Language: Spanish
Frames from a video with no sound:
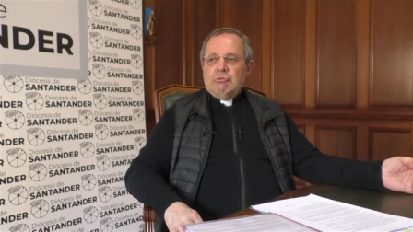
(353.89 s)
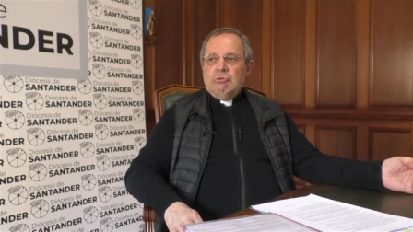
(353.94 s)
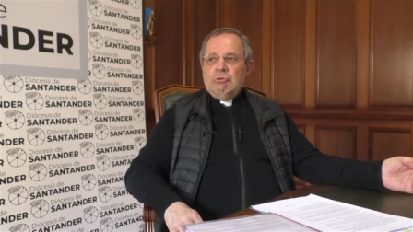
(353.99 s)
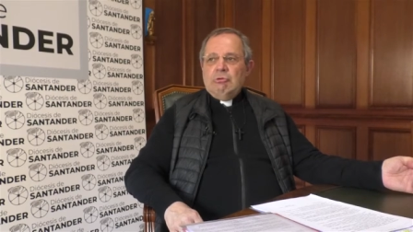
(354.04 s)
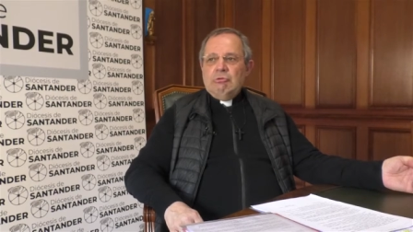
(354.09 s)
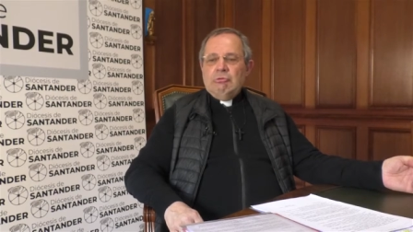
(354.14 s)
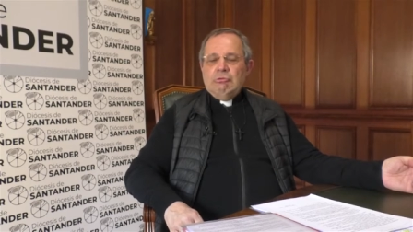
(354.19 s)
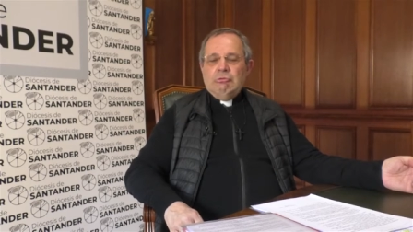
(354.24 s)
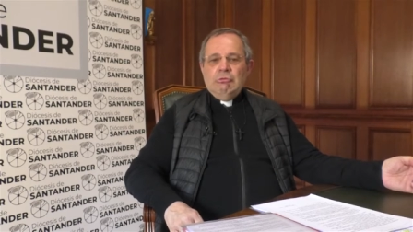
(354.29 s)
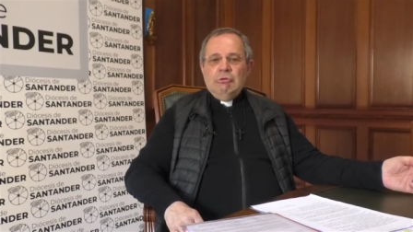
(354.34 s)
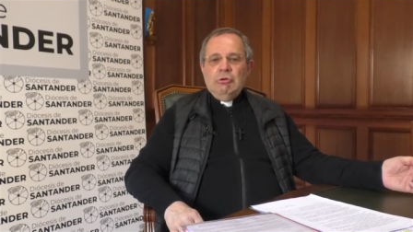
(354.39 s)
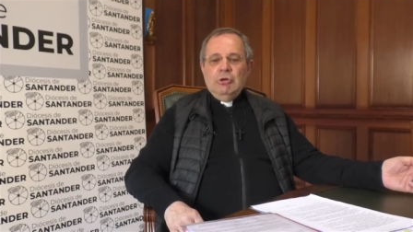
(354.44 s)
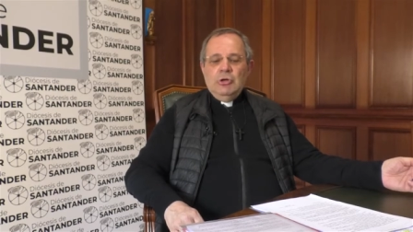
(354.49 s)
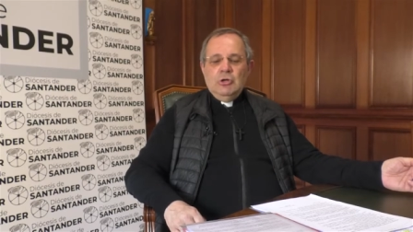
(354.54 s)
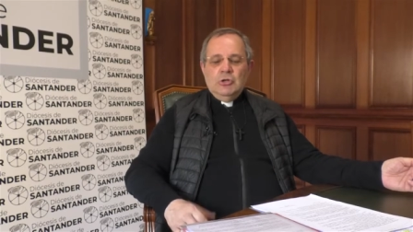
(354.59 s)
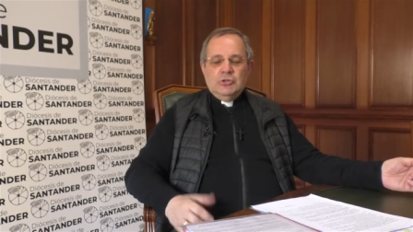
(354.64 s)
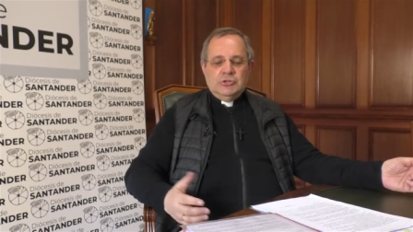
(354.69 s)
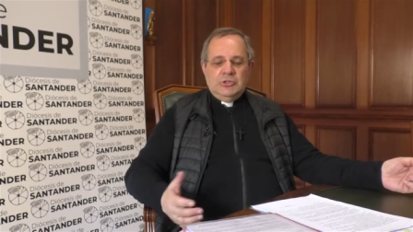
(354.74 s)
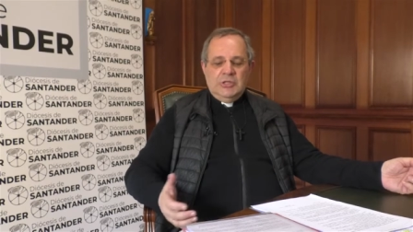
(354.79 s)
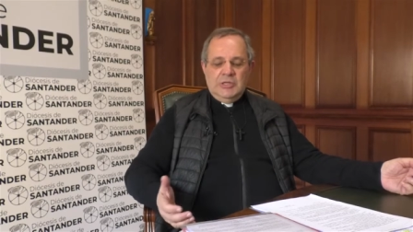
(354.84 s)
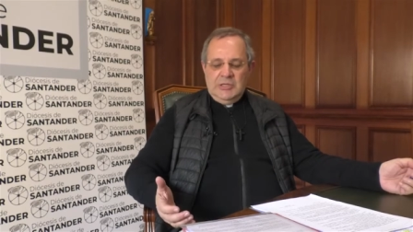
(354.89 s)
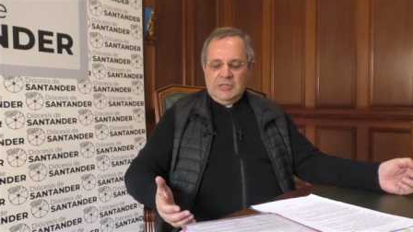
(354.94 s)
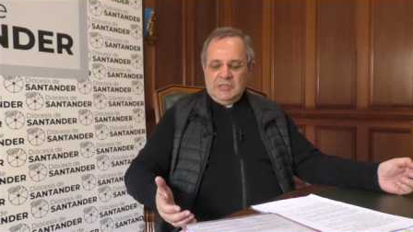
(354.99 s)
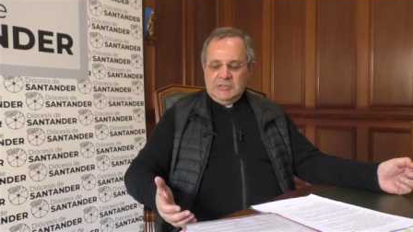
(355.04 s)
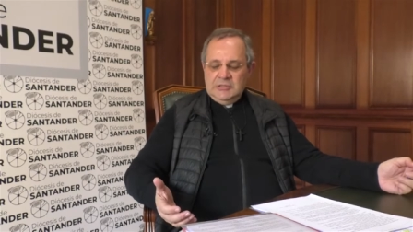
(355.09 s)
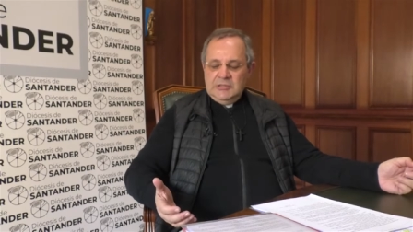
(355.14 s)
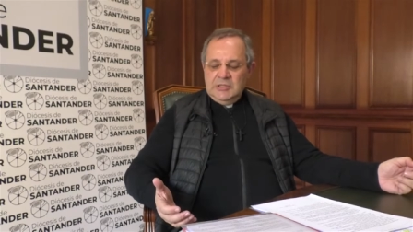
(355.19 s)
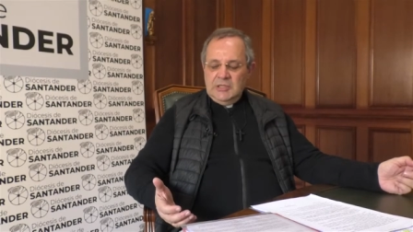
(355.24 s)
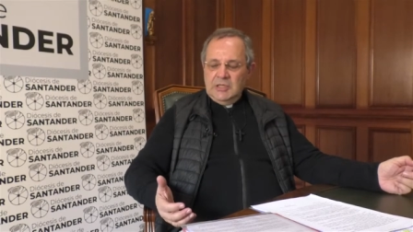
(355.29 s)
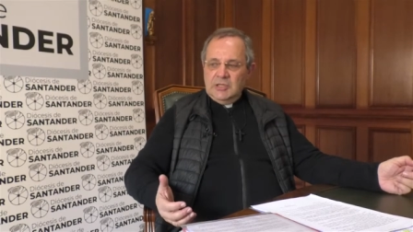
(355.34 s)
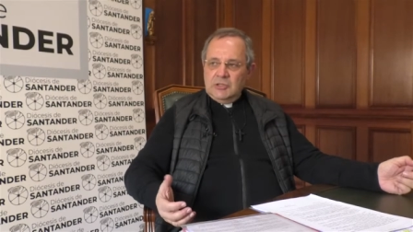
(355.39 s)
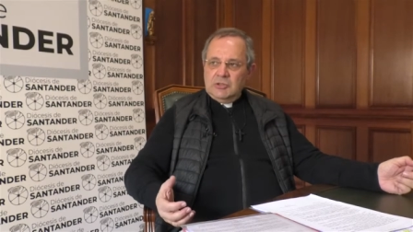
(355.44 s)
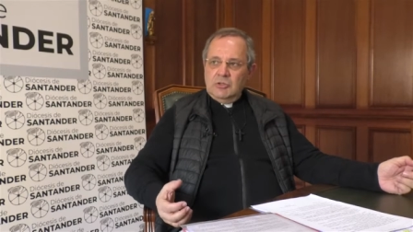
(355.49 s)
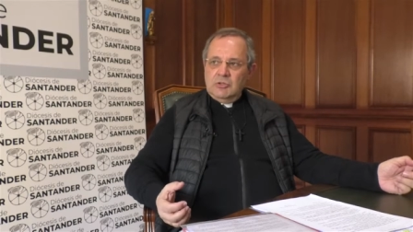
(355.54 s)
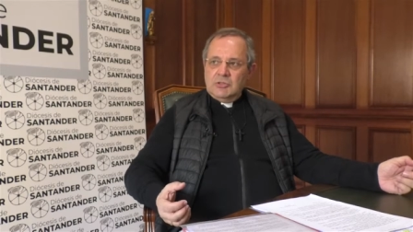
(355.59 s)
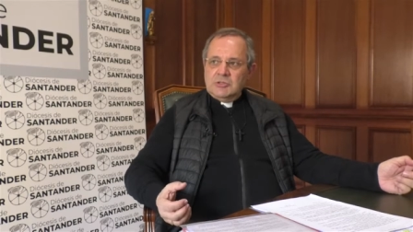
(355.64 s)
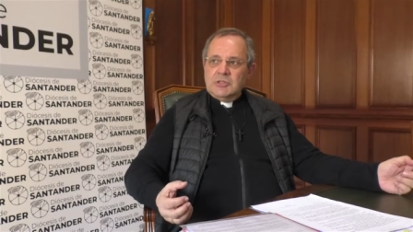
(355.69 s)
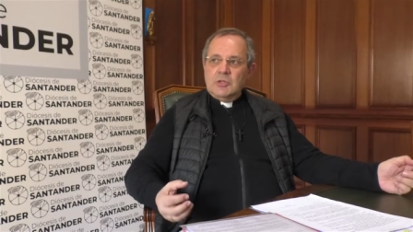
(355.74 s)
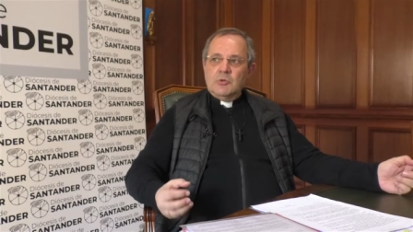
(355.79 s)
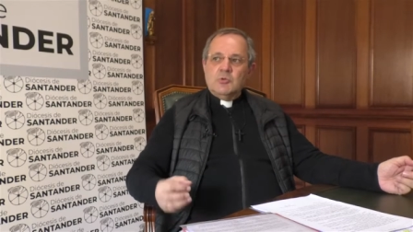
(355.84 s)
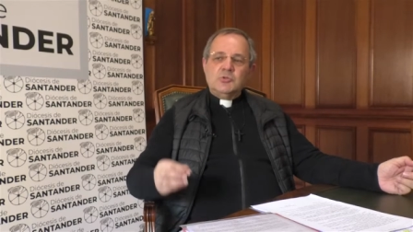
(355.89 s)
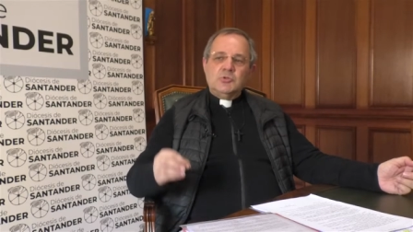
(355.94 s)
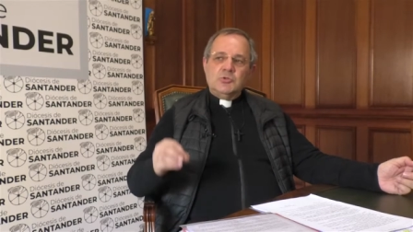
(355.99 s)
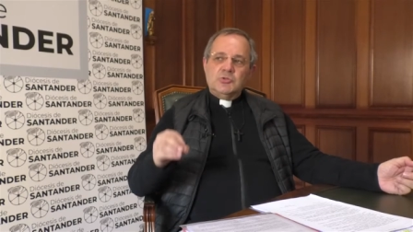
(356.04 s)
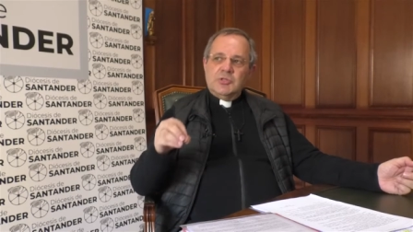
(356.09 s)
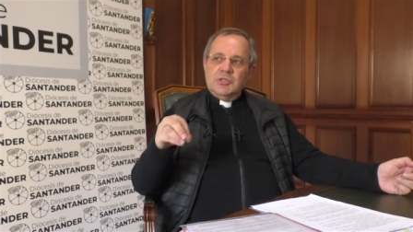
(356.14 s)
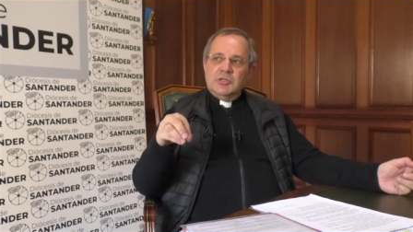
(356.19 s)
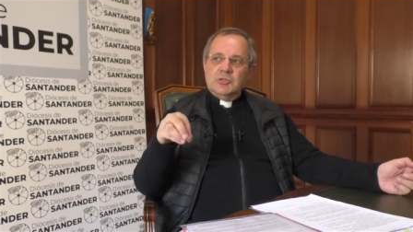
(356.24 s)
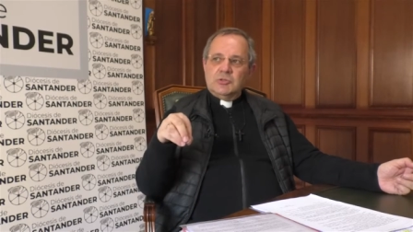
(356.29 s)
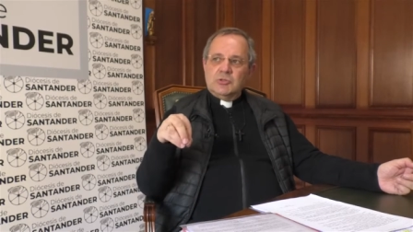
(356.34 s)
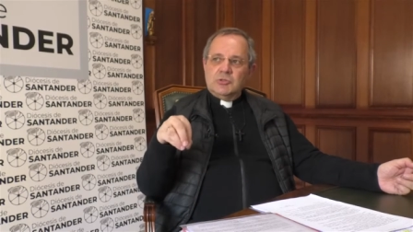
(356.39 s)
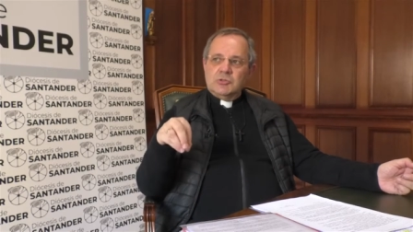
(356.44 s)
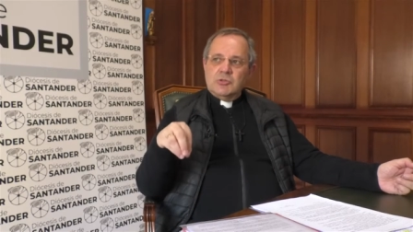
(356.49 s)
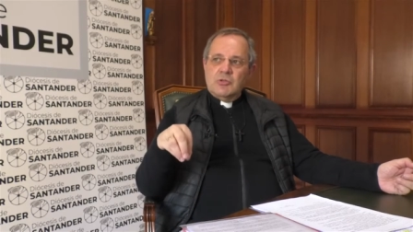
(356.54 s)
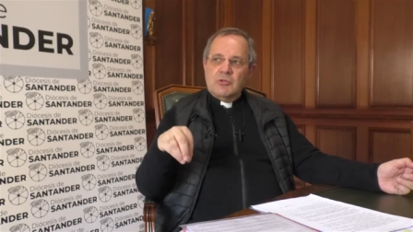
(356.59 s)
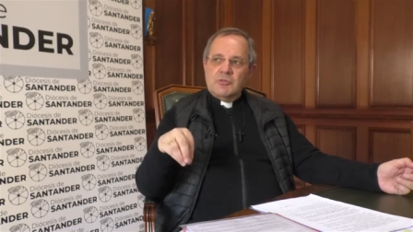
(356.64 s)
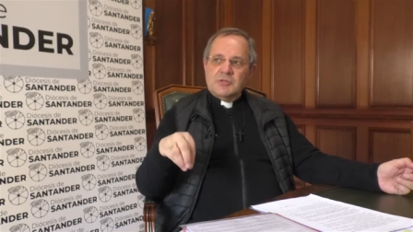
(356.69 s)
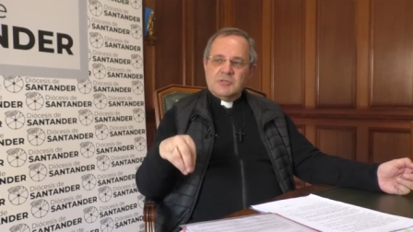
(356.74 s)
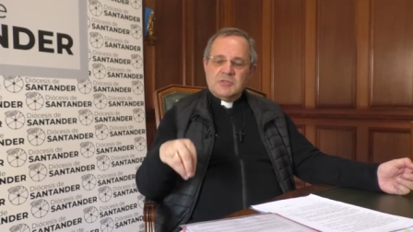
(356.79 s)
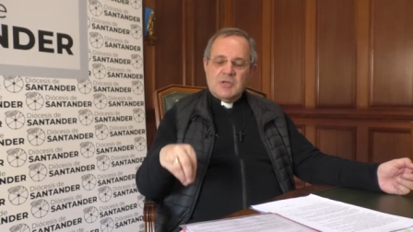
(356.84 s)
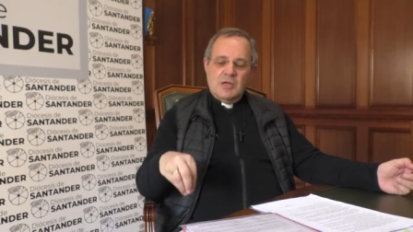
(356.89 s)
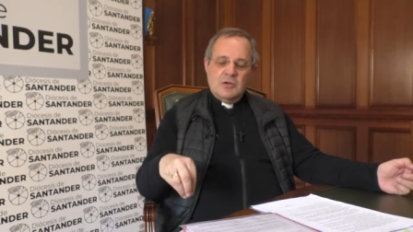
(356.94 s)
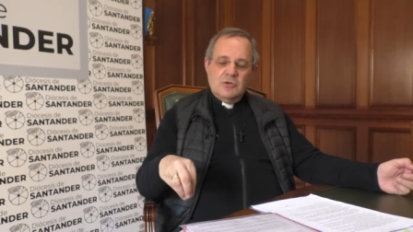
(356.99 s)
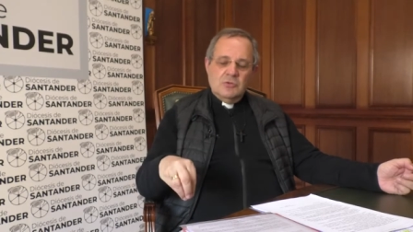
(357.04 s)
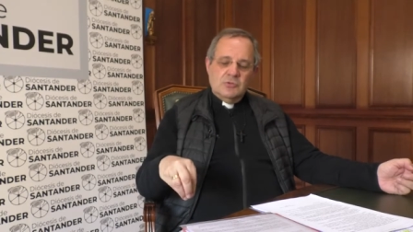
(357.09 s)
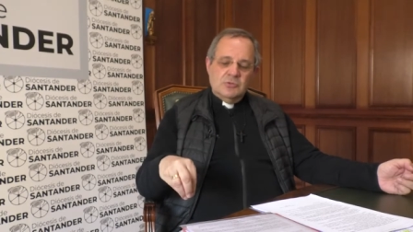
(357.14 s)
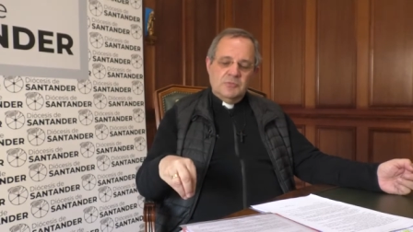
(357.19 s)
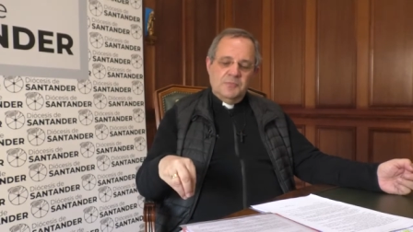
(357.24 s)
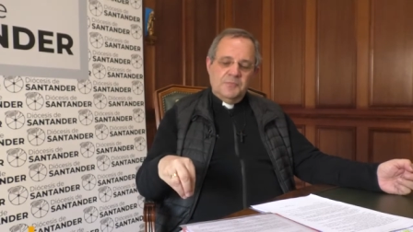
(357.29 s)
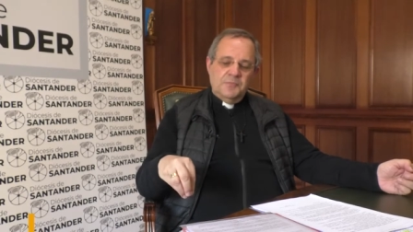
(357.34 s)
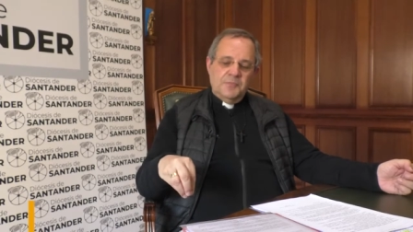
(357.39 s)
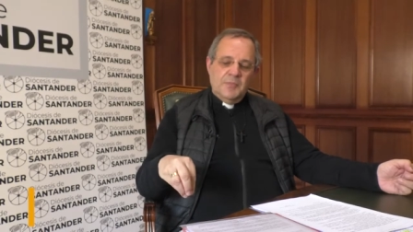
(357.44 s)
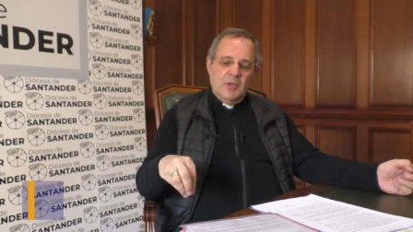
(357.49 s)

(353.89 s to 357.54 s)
con los tres directores de nuestros centros diocesanos,